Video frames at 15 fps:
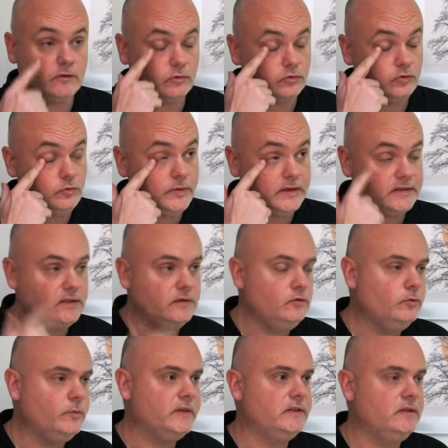donc du passif,
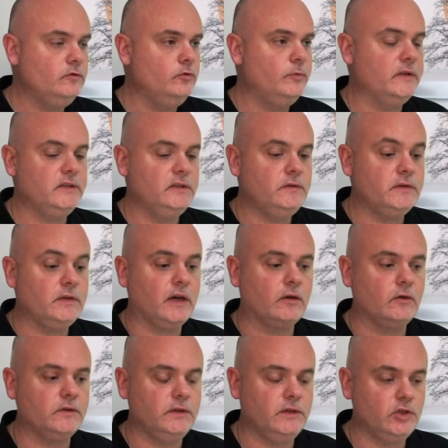du passif, du passif, c'est-à-dire
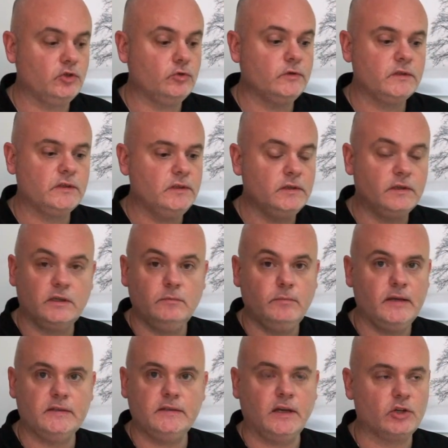que c'est des choses qui,
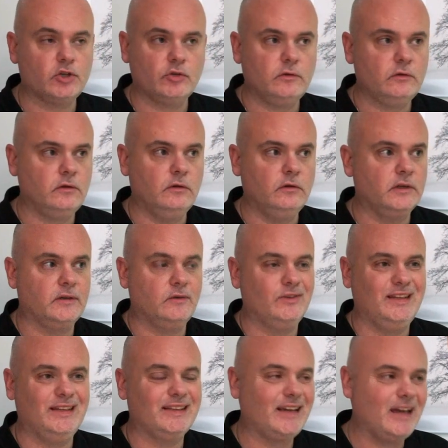baissent d'argent euh, quand
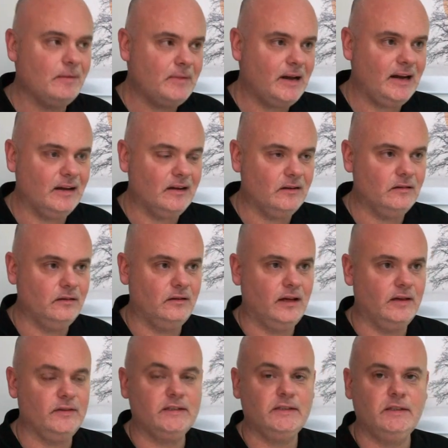tu es très mal euh,
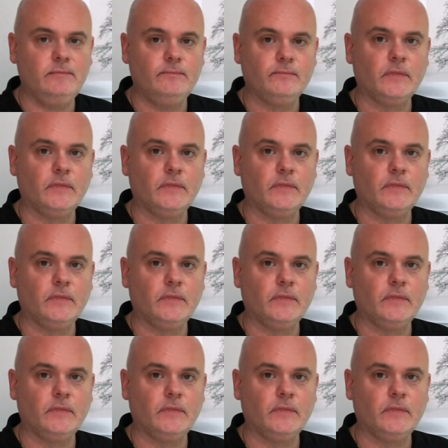investi.